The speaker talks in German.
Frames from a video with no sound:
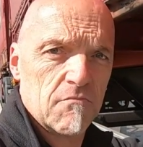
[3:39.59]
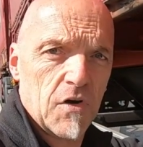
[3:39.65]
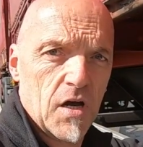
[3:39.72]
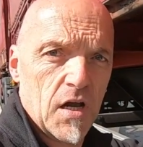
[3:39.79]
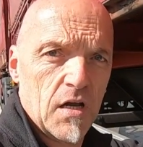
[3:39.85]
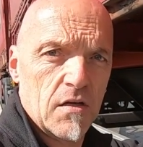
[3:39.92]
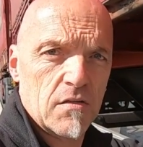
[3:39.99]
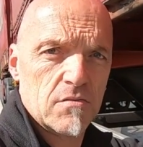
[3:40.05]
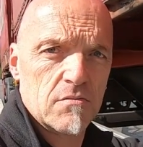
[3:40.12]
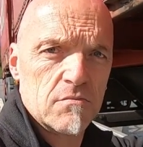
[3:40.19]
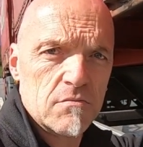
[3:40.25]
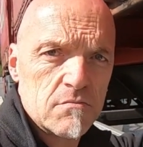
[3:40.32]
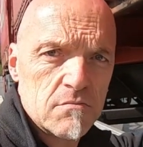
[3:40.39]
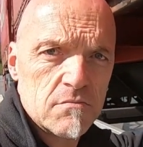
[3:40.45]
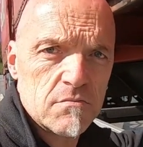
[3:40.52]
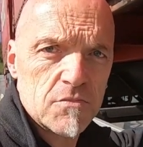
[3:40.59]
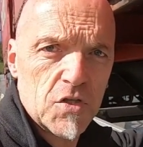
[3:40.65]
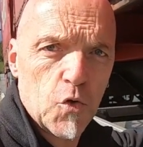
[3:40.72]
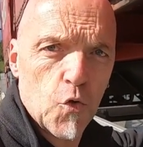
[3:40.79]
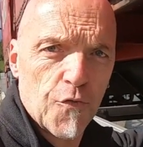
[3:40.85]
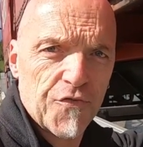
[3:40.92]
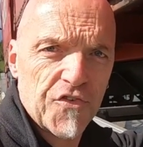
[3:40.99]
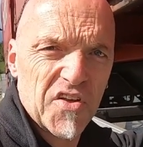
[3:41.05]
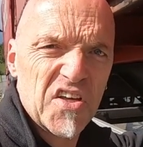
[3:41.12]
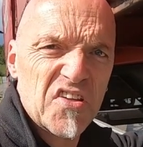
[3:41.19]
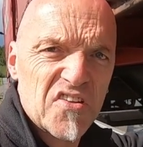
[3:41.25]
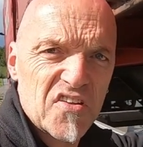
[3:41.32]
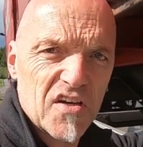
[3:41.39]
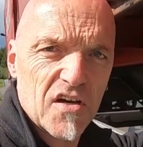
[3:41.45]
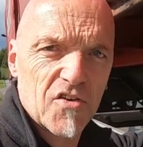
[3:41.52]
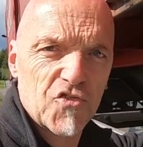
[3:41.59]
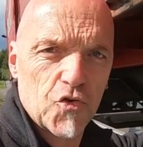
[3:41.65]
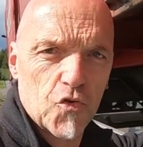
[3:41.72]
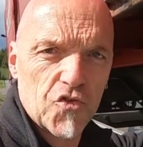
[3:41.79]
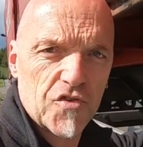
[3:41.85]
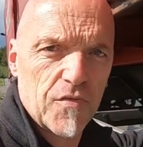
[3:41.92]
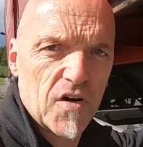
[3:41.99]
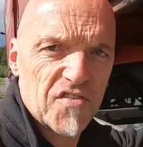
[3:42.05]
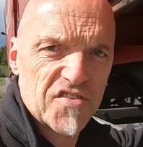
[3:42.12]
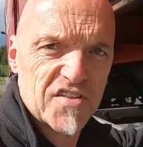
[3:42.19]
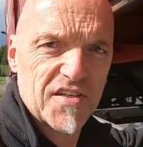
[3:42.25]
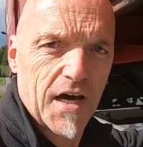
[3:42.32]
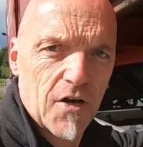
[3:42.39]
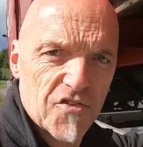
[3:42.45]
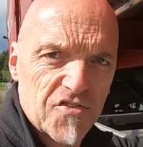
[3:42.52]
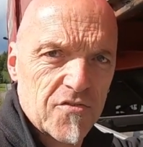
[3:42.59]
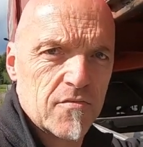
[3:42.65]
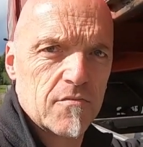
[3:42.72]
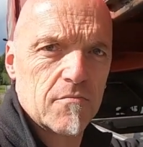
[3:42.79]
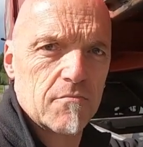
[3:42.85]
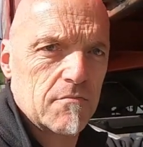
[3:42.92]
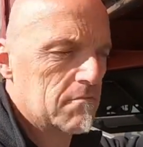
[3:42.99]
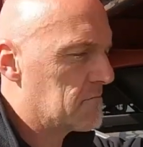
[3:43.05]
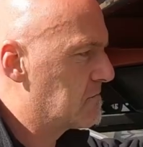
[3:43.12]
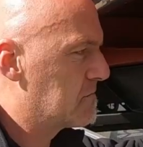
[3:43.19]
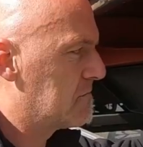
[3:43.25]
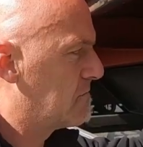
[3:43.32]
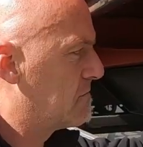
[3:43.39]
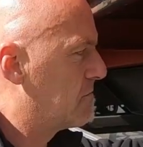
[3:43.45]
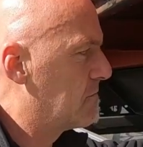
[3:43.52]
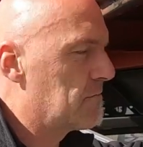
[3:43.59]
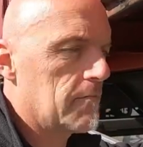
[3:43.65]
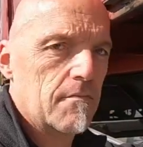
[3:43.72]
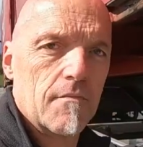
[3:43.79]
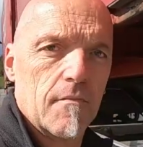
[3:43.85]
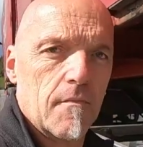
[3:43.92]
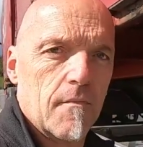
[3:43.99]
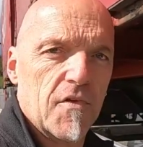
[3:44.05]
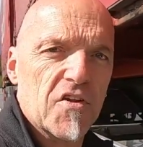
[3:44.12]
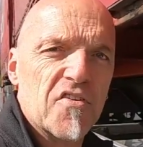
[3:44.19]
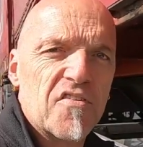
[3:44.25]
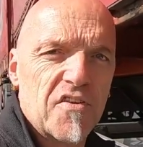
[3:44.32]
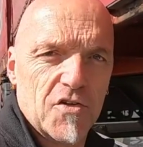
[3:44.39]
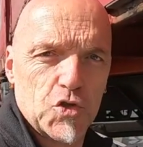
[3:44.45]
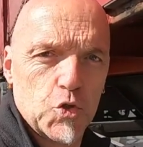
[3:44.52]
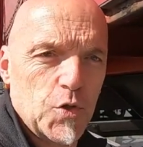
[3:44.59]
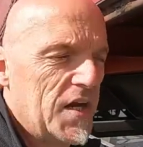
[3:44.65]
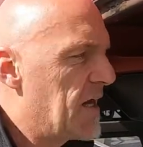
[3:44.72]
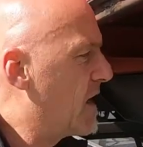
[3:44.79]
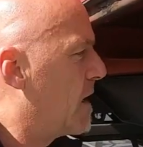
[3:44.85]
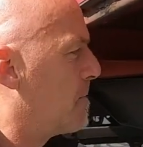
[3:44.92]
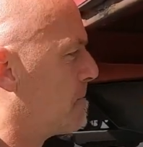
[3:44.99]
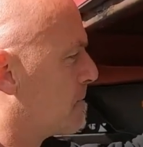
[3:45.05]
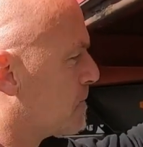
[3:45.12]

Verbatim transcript: weil die Luft ist ja schon quasi draußen, ist ja schon leer.